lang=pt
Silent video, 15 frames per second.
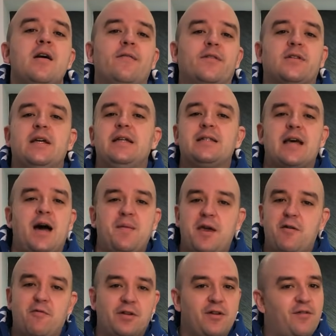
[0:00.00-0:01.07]
Vocês sabem
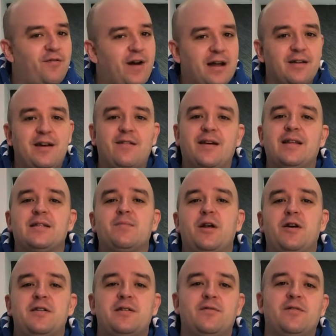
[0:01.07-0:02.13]
que quando eu falo que uma é das
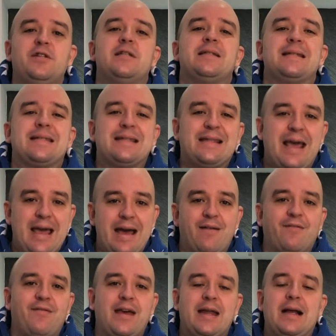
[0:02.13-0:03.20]
melhores notícias tem
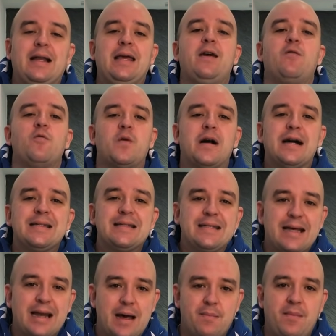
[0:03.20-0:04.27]
a ver ali com
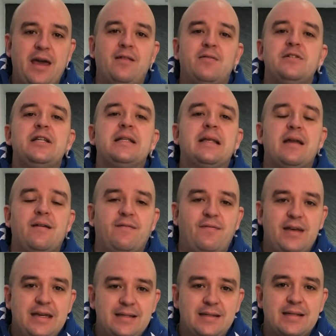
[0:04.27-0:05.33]
cancelamento de
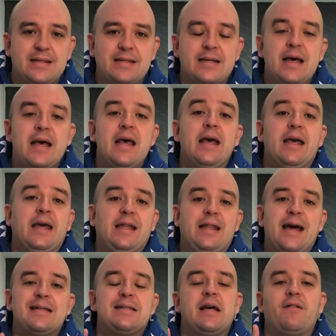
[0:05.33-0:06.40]
entrevistas. E
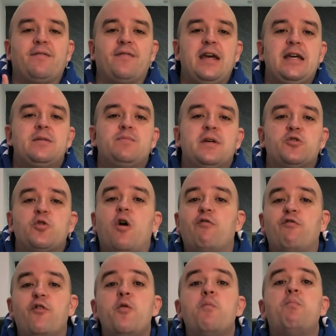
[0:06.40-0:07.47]
dessa vez, pessoal,
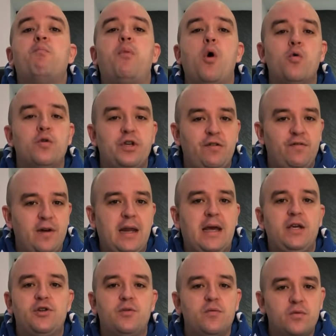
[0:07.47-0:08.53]
foi um pouco
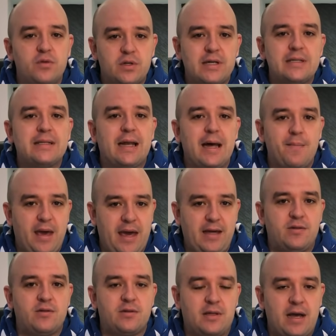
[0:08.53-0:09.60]
diferente os
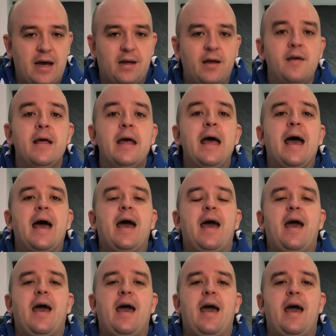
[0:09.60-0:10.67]
cancelamentos, tá?
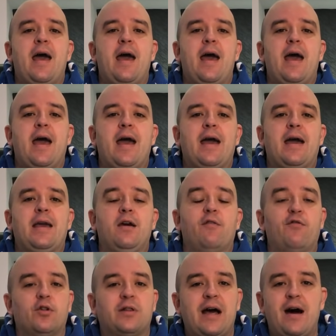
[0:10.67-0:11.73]
É, e eu
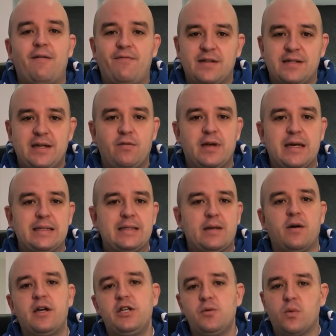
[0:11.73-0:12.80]
vou estar tá fazendo
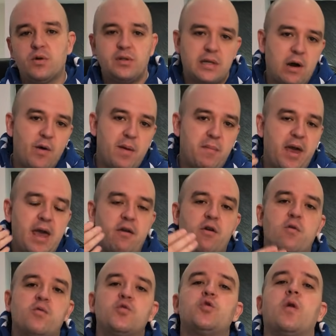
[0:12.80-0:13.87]
questão aqui de mostrar o e-mail que
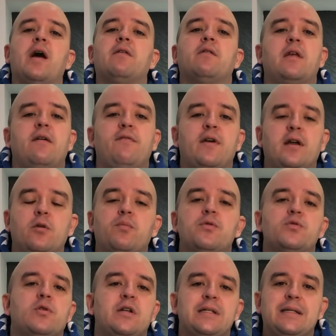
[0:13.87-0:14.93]
o consulado está enviando para
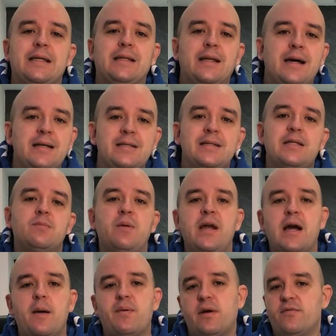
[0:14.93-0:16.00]
os solicitantes e
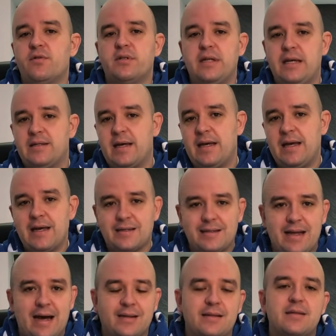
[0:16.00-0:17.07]
explicar para vocês aí as
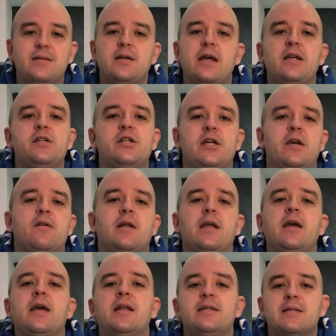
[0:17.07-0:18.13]
datas direitinho
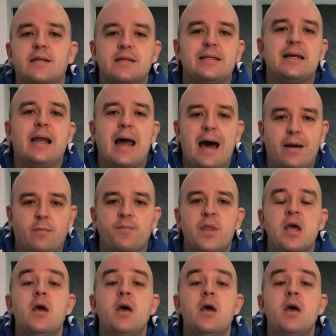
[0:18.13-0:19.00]
ali que eles cancelaram,